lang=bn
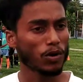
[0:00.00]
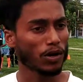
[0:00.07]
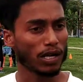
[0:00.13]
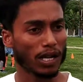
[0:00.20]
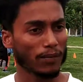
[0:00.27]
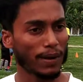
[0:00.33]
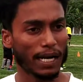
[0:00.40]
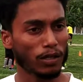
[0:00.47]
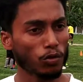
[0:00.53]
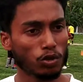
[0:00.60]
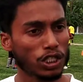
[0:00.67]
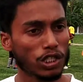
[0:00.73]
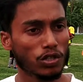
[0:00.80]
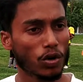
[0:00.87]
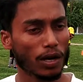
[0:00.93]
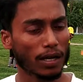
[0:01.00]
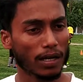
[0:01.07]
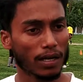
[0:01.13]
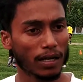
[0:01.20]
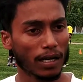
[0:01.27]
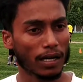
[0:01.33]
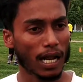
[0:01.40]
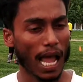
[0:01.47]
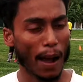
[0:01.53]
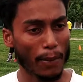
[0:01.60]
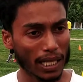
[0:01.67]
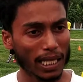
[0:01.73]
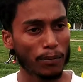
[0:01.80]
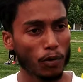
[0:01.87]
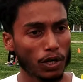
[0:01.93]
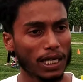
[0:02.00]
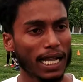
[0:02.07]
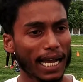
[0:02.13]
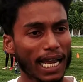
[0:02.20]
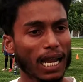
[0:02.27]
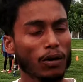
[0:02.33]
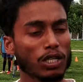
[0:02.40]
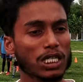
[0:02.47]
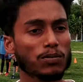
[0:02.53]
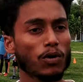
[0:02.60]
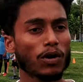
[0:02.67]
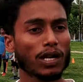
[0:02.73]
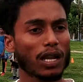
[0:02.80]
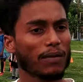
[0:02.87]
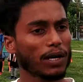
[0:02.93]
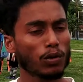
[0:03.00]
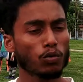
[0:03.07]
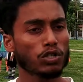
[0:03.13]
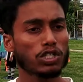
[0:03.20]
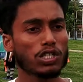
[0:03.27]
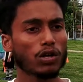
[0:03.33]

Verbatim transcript: বাংলা ক্লাব এটা তো উচিত নয় আমাদের মন নিয়ে খেলা করছে ইস্টবেঙ্গল ক্লাবের তো উচিত